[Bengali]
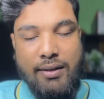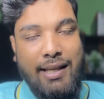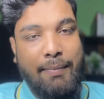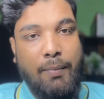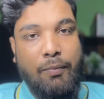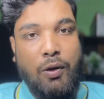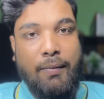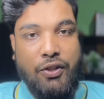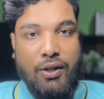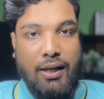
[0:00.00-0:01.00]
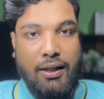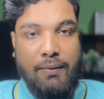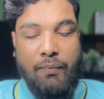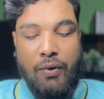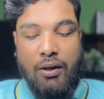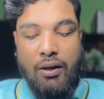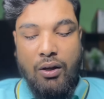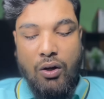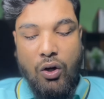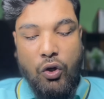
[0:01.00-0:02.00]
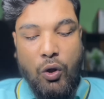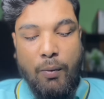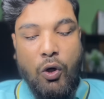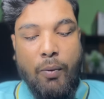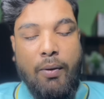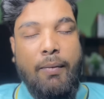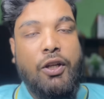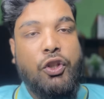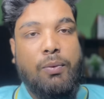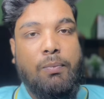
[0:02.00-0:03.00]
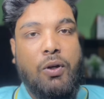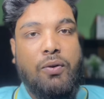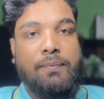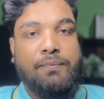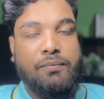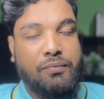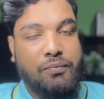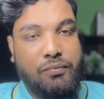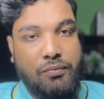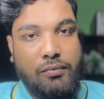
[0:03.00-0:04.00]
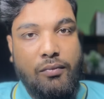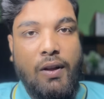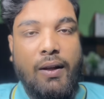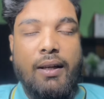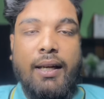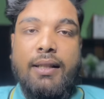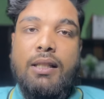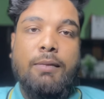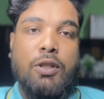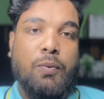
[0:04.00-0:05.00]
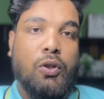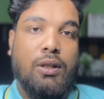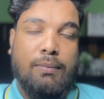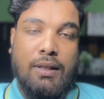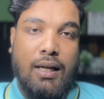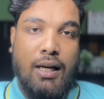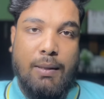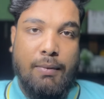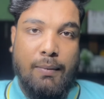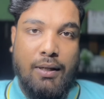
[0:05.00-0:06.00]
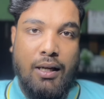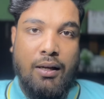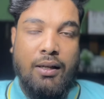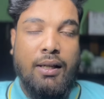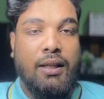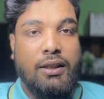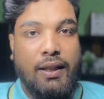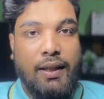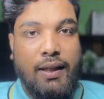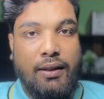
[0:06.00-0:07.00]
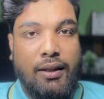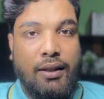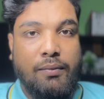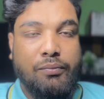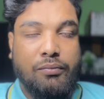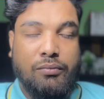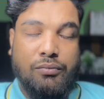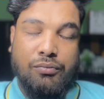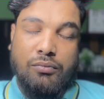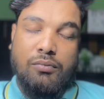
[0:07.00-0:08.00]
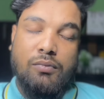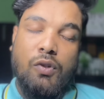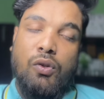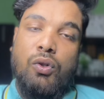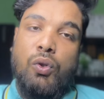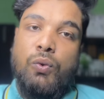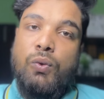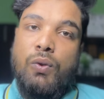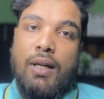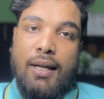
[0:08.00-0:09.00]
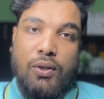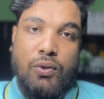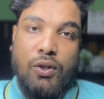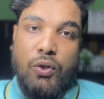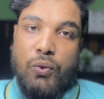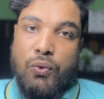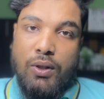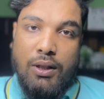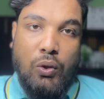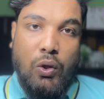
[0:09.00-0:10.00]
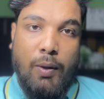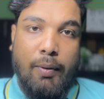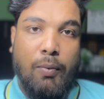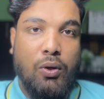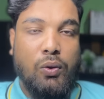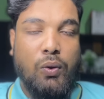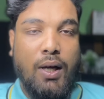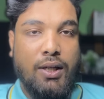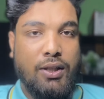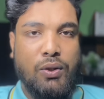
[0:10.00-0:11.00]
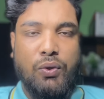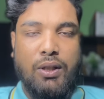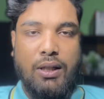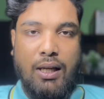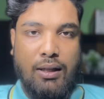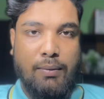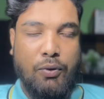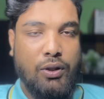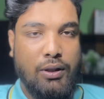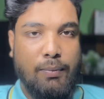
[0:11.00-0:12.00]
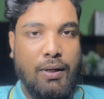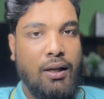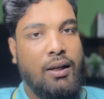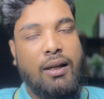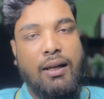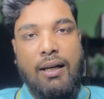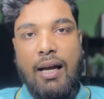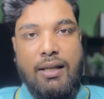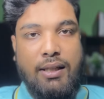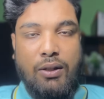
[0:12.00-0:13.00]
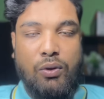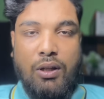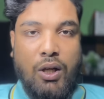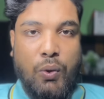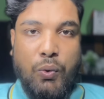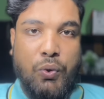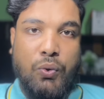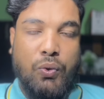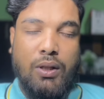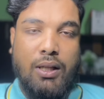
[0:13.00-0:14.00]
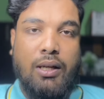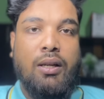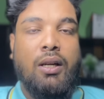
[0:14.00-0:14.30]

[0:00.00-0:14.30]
সেপ্টেম্বর মাস রানিং অক্টোবর নভেম্বর ডিসেম্বর এই তিন মাস পরে তো আপনারা কার্ড পাবেন না সেই ক্ষেত্রে নতুন করে আরেকজনকে সুযোগ দিতে হবে বরাদ্দ আসলে তো সেটা আলাদা বিষয় দিবে না আসলে কিন্তু দেওয়ার কোনো সুযোগ নেই